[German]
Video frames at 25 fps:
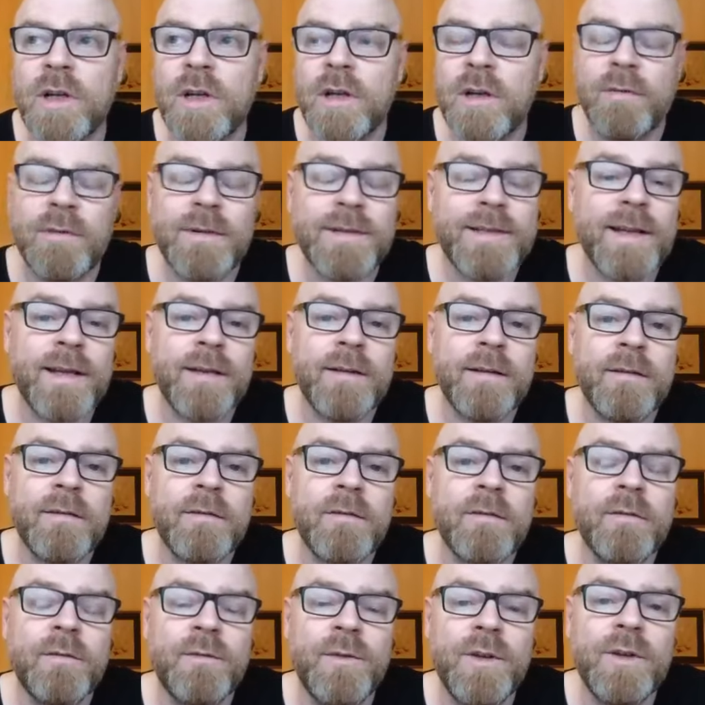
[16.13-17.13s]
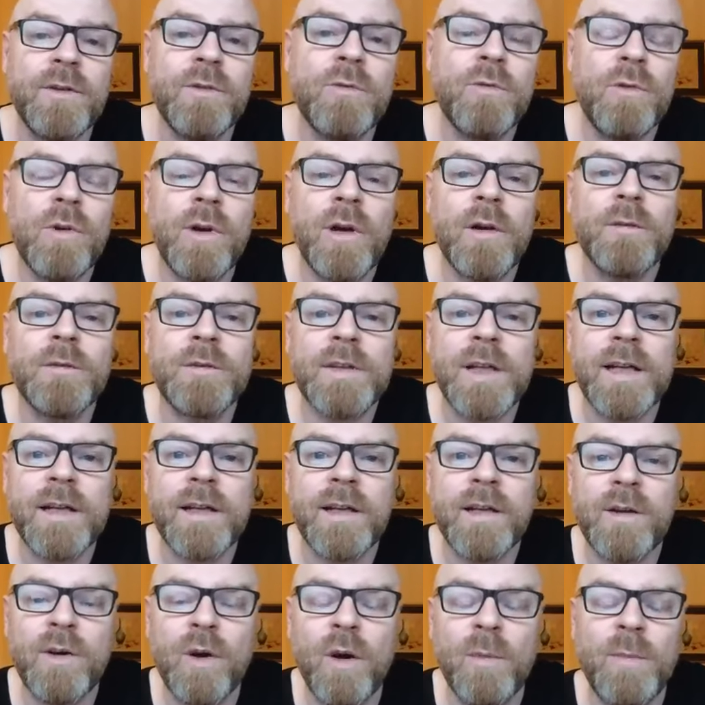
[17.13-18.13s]
was eine Wirkung auf, deine
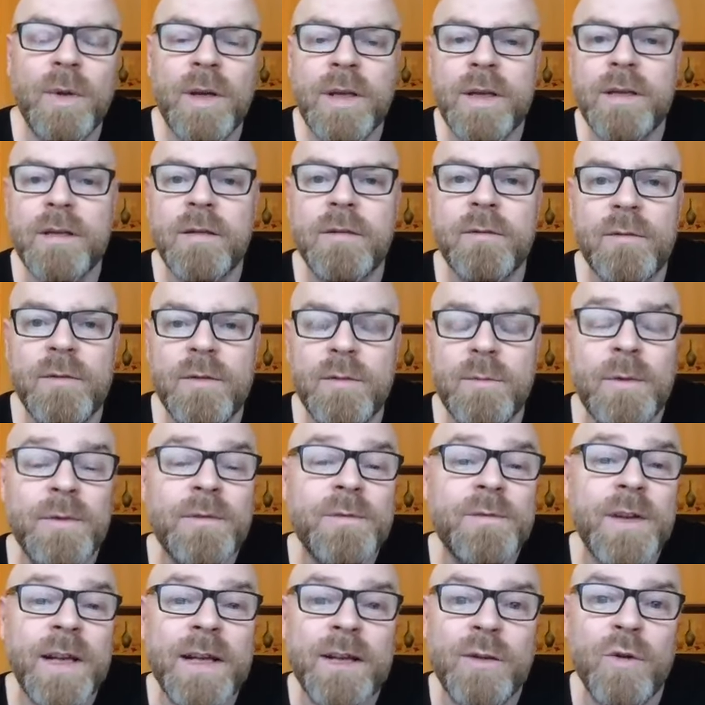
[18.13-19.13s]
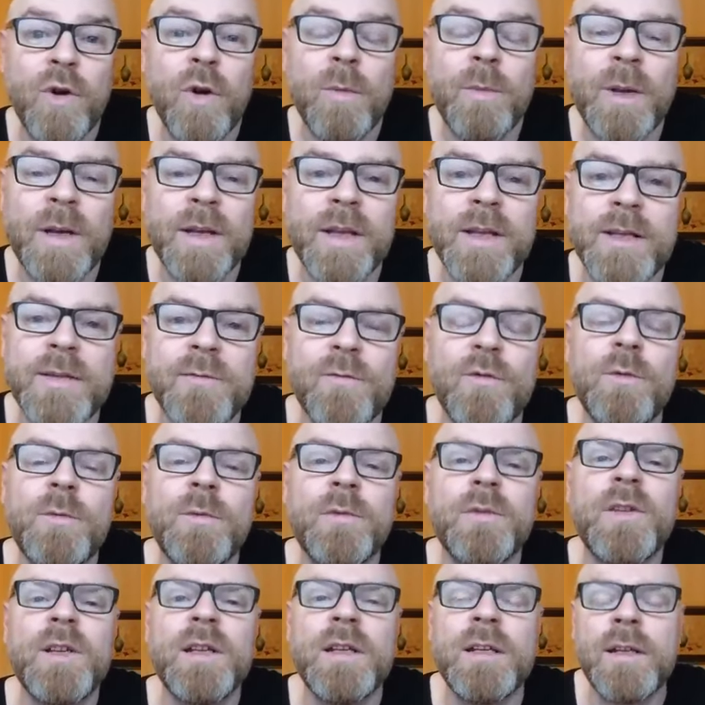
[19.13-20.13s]
körperliche, auf dein körperliches
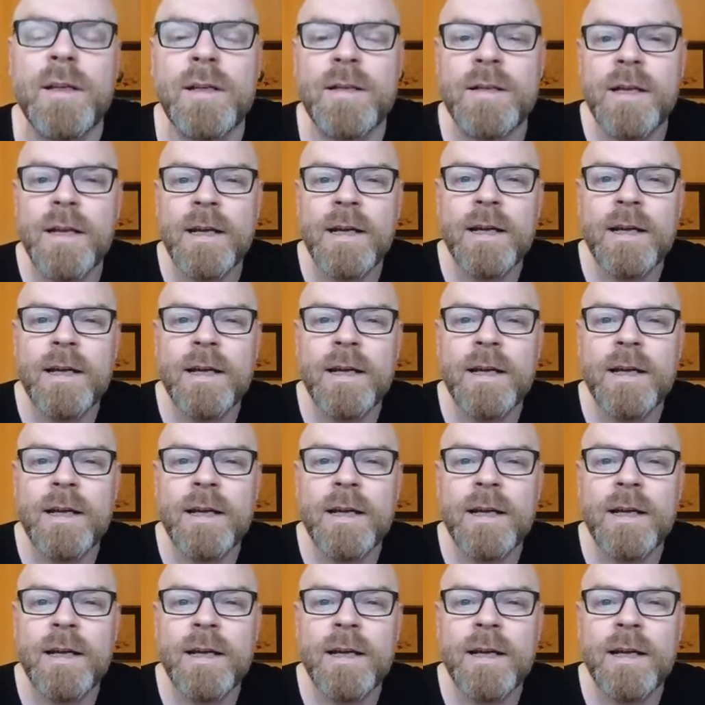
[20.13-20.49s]
Wohlbefinden hat,